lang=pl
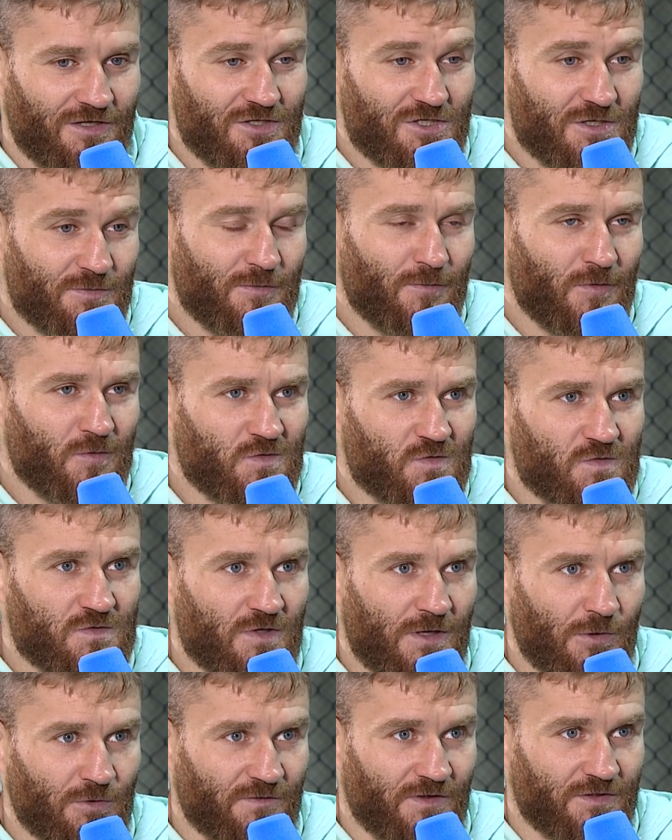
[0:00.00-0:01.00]
i żeby po prostu
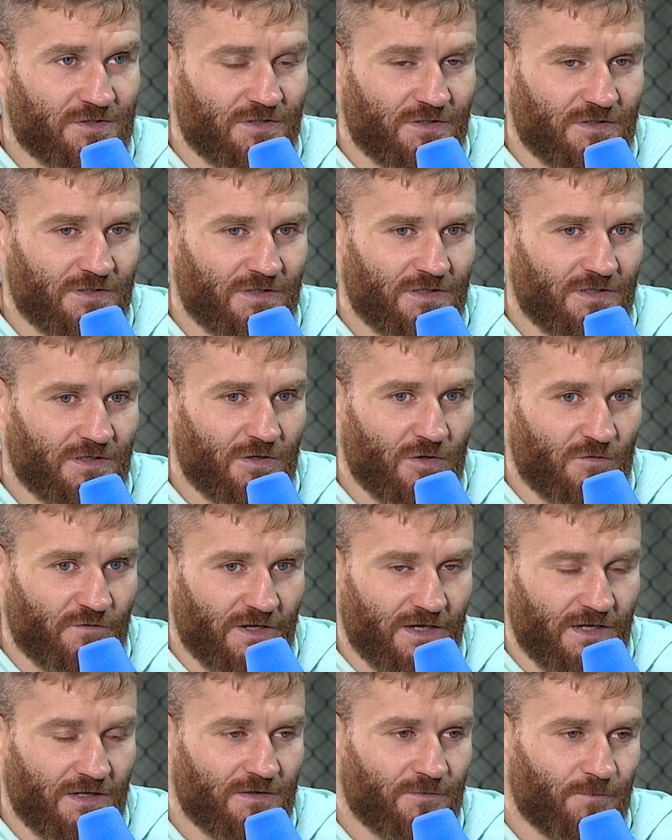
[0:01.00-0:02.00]
znokautować
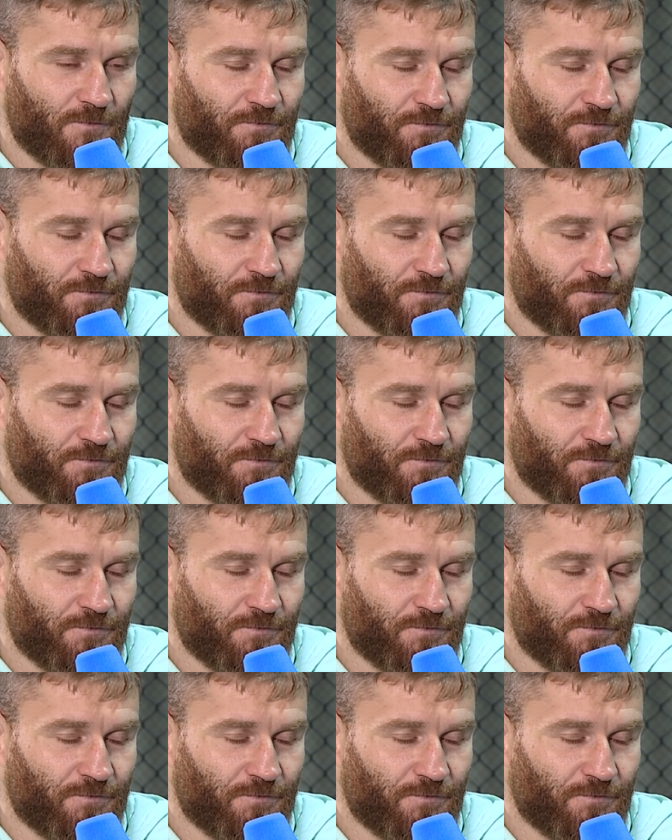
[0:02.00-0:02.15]
Glovera,